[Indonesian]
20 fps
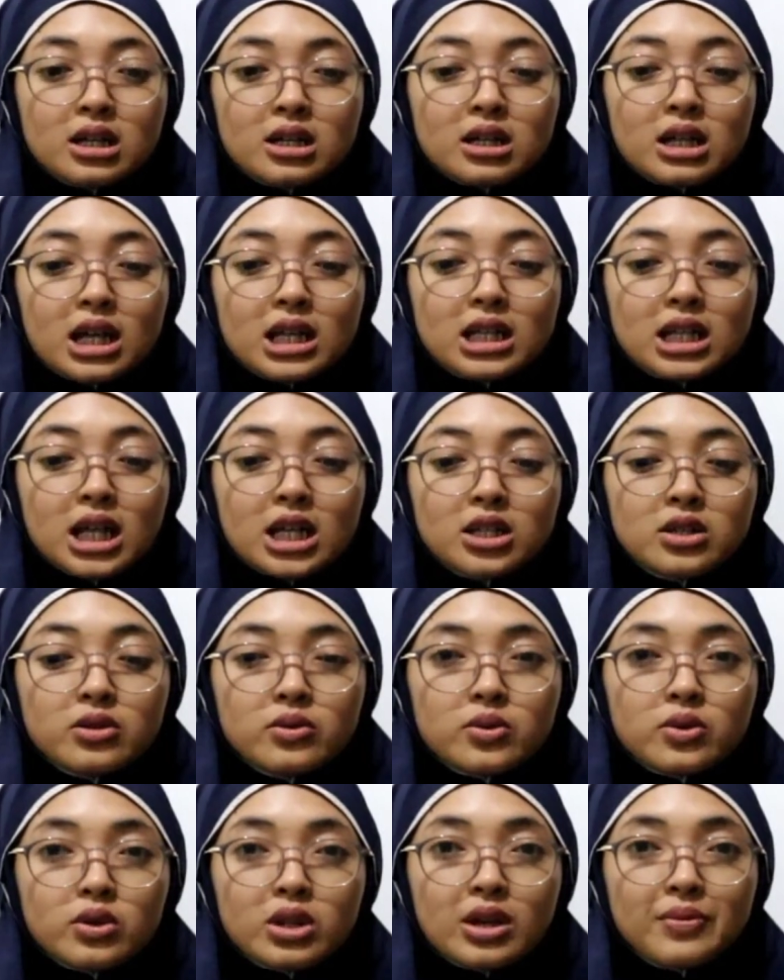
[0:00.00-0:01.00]

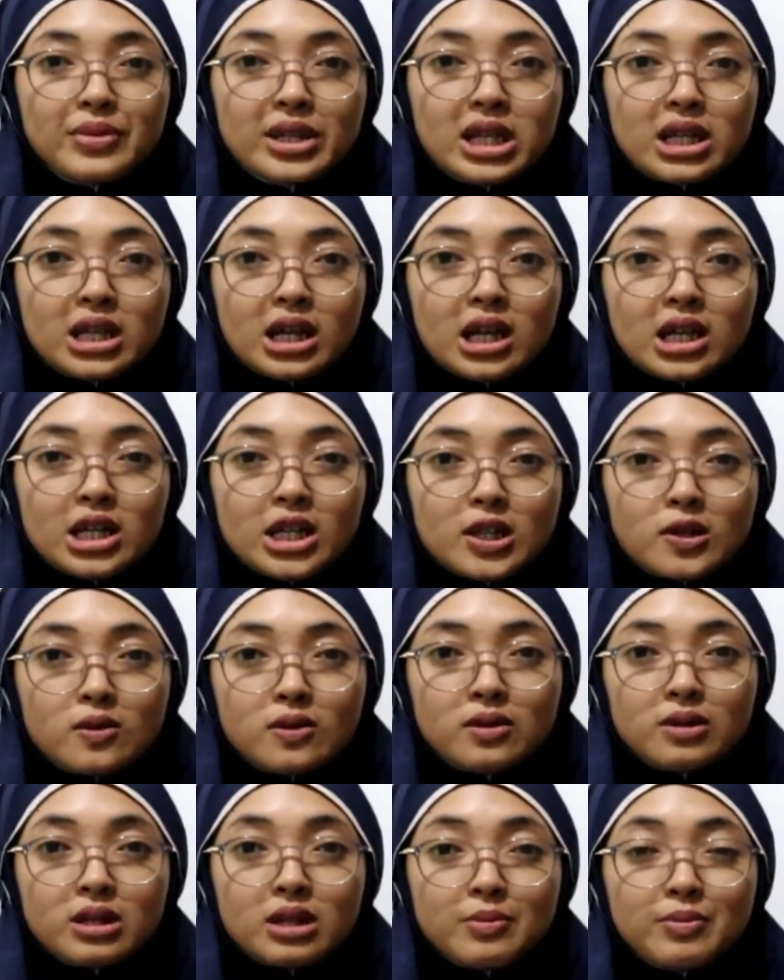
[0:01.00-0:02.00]
kalian sudah menikah gitu.
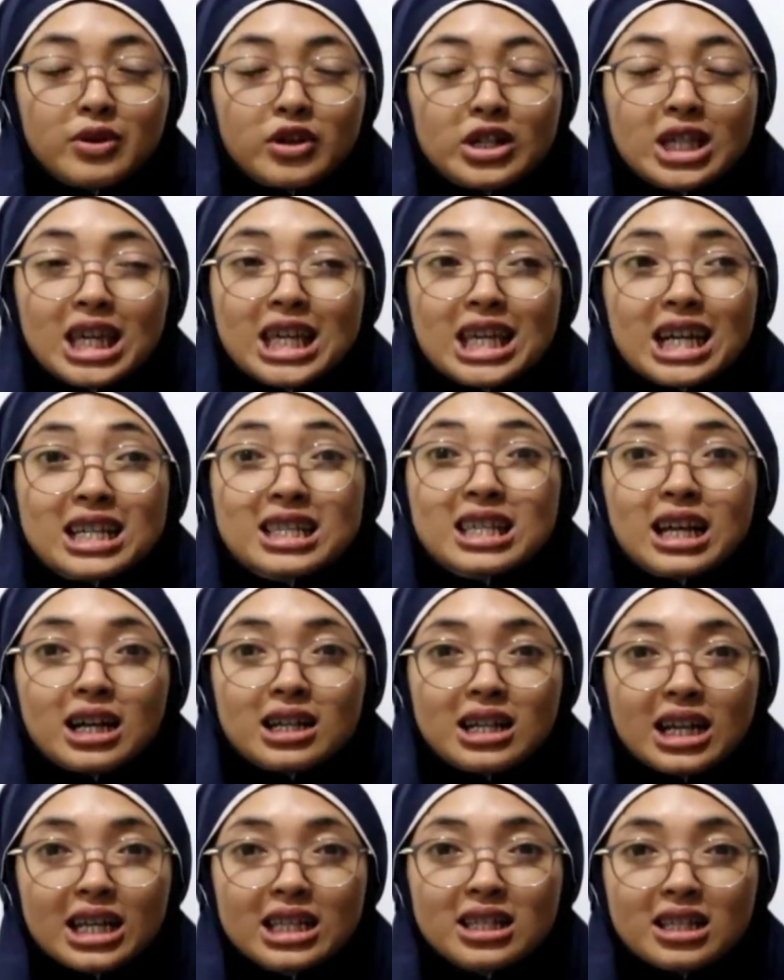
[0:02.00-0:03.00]
Pokoknya yang
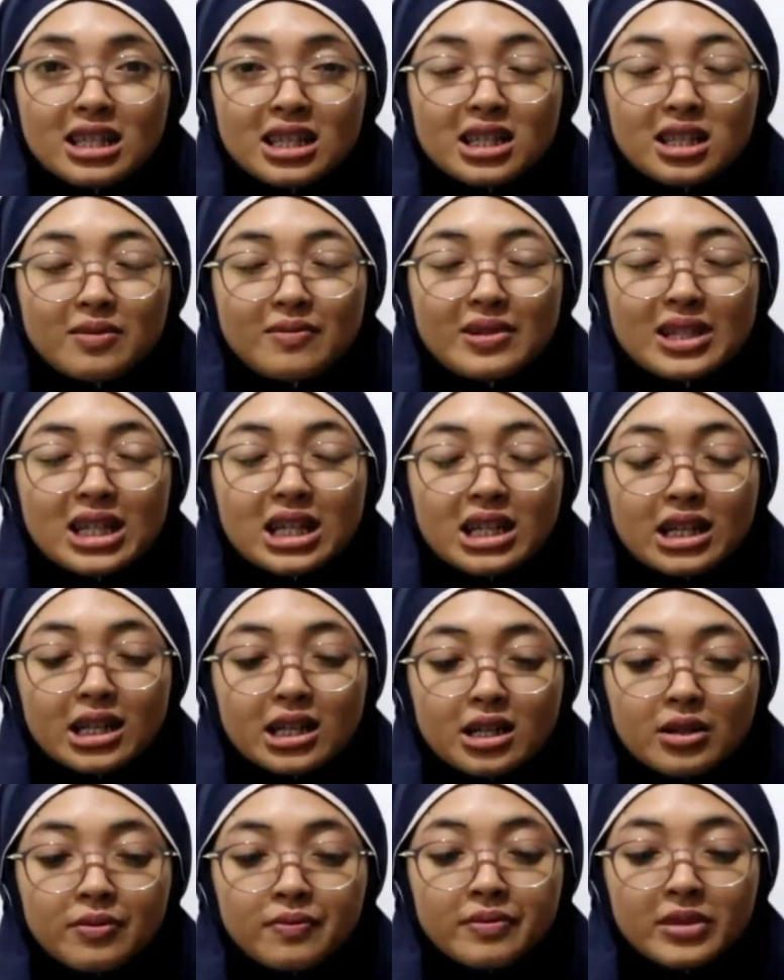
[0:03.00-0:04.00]
jagain sih
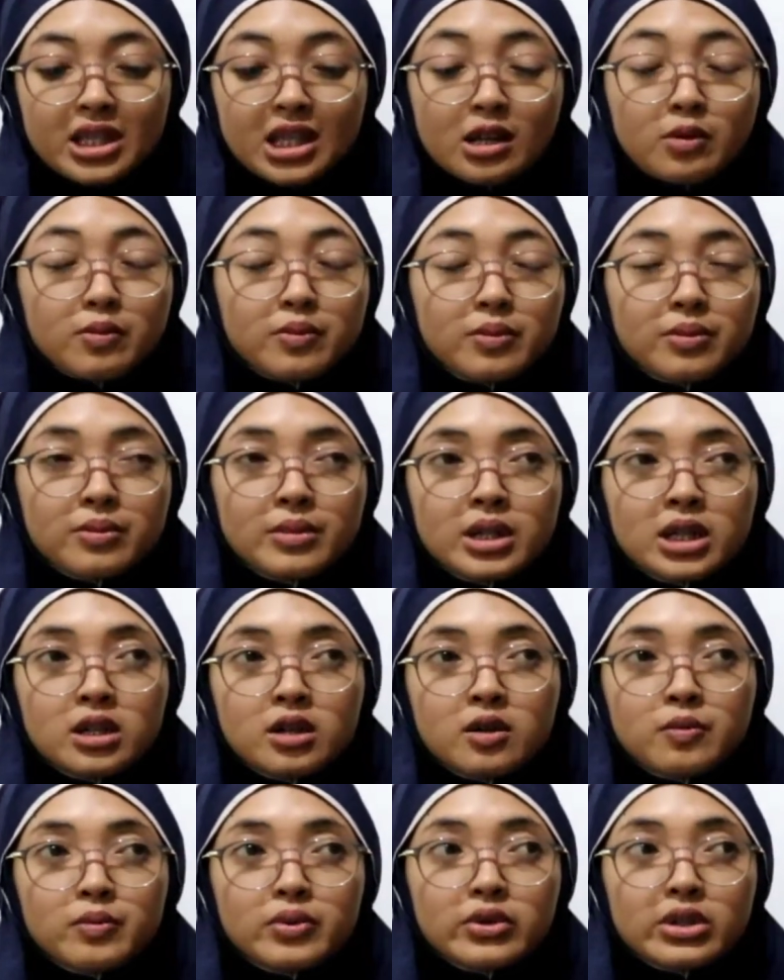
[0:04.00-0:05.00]
sebenarnya, yang
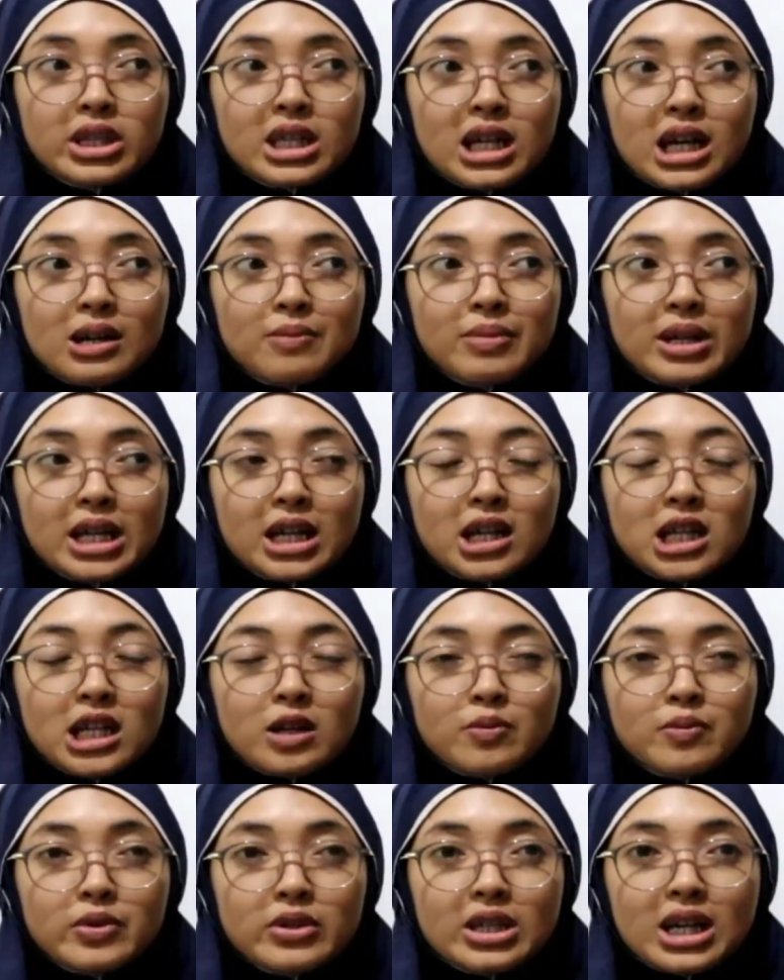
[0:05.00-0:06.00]
punya apa ya
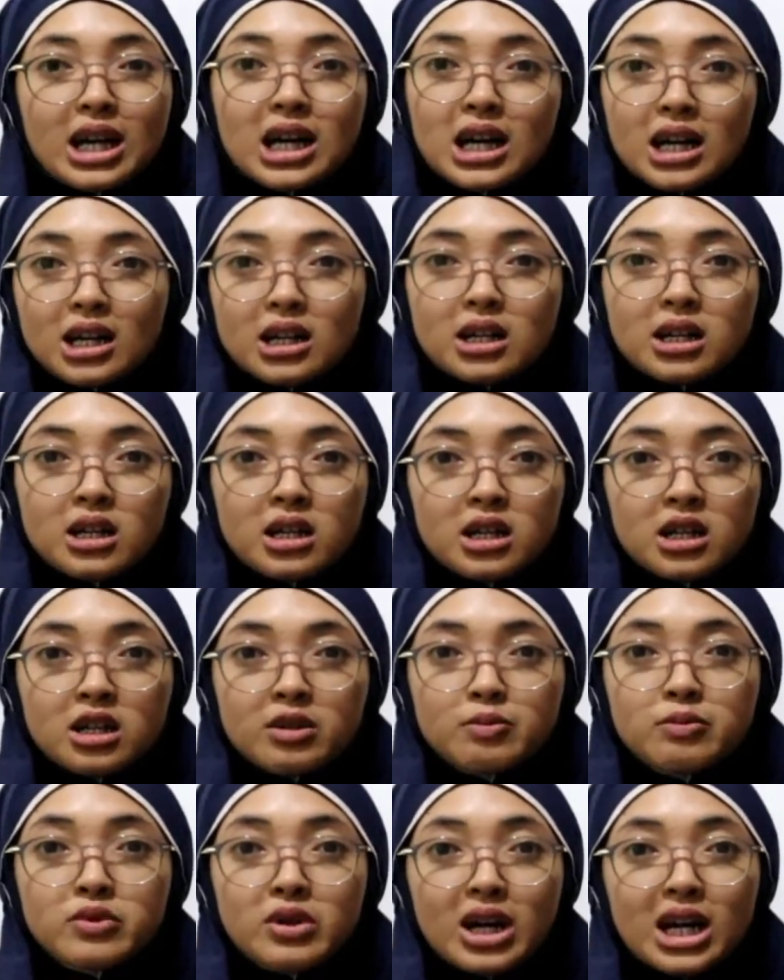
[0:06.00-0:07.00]
yang punya hak
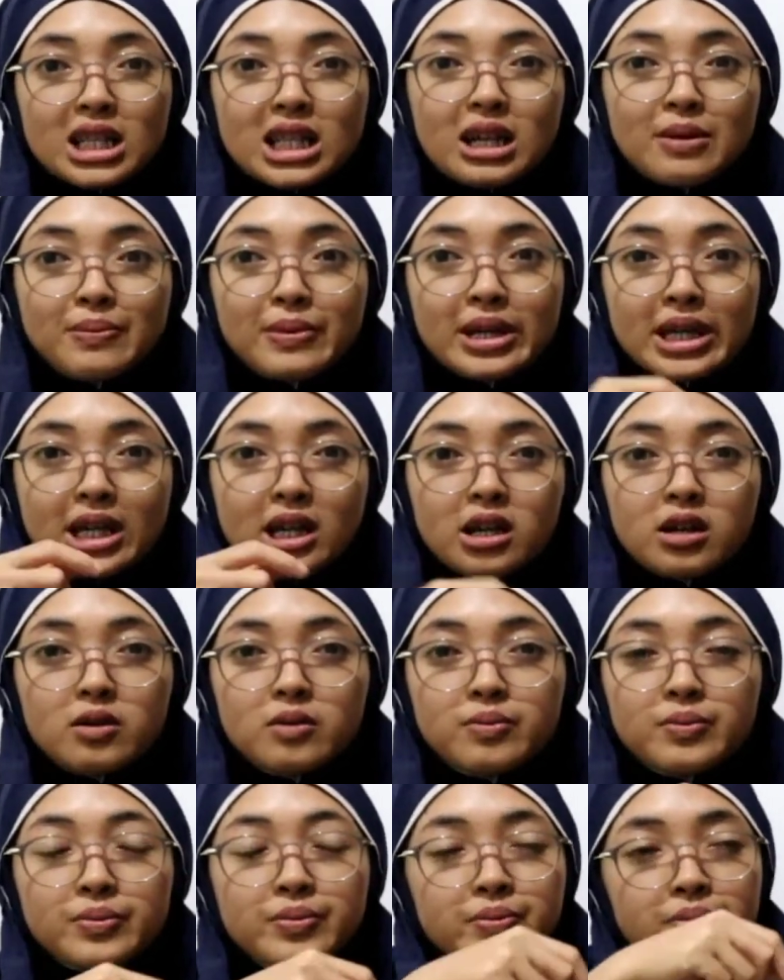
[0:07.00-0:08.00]
buat apa ya
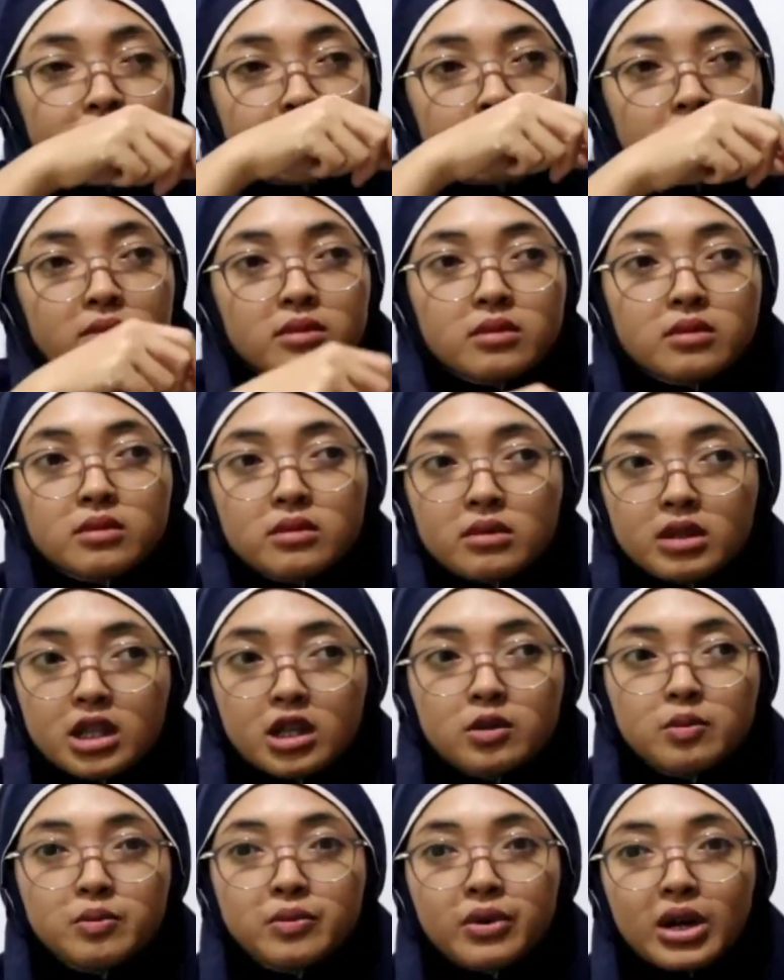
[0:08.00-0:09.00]

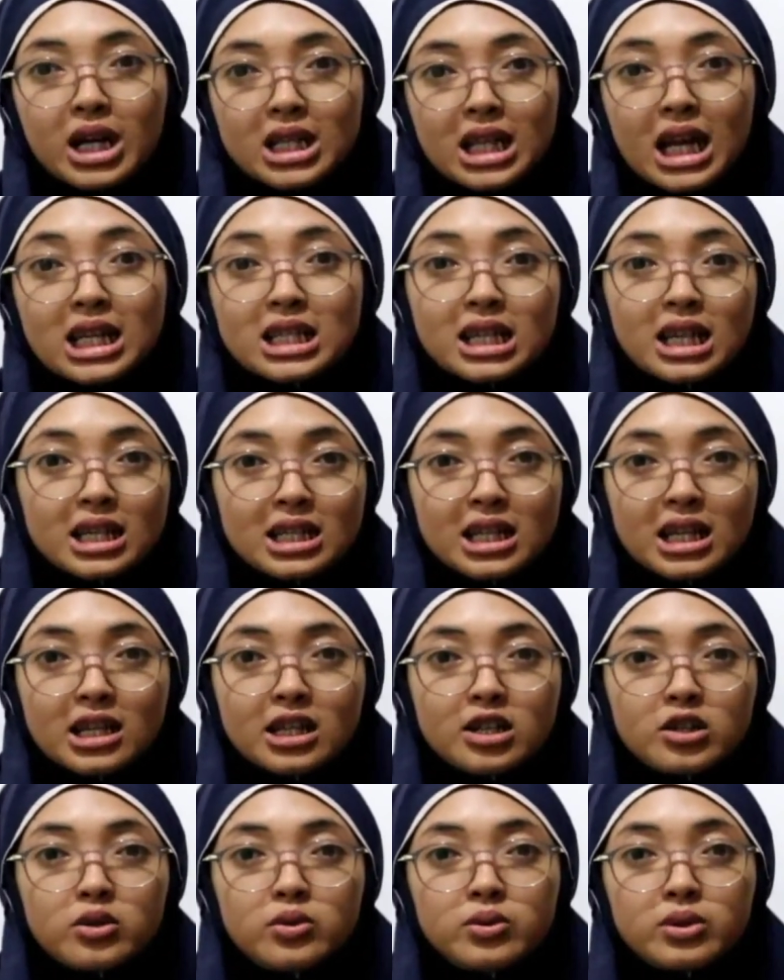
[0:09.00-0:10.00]
buat
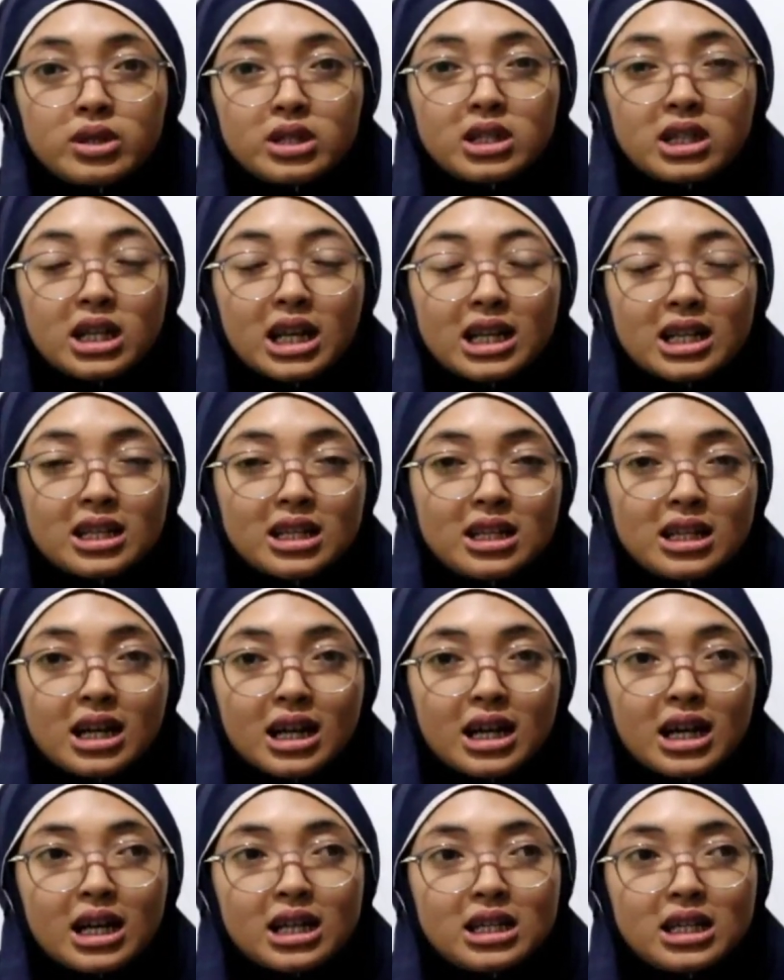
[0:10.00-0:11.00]
ACC gitu segala
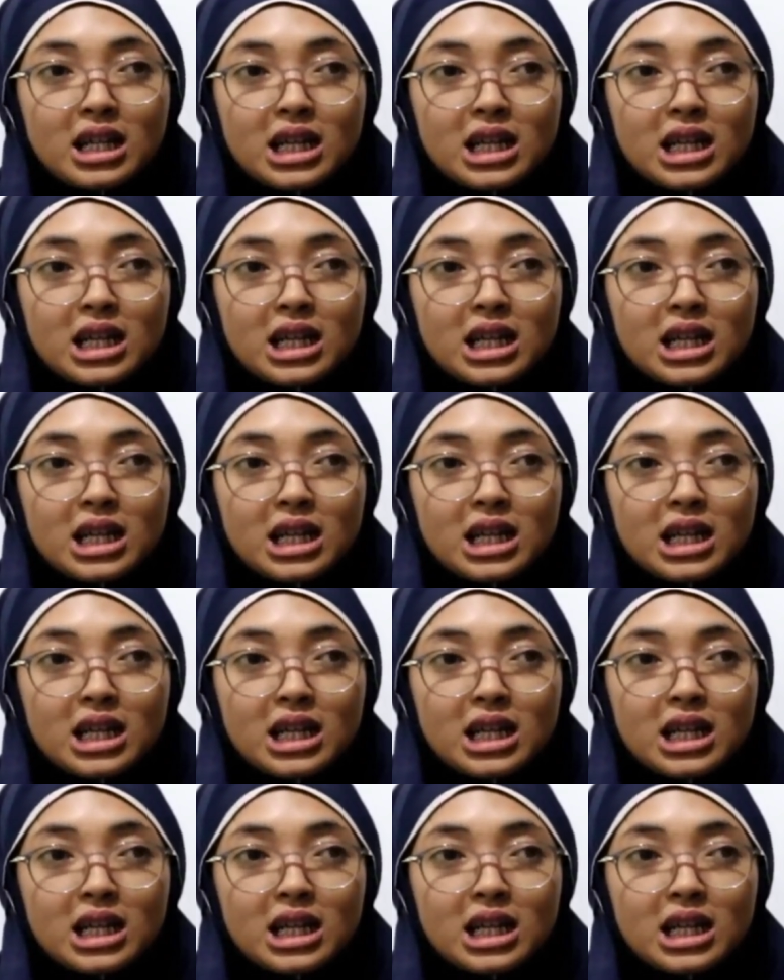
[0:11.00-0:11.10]
tindakan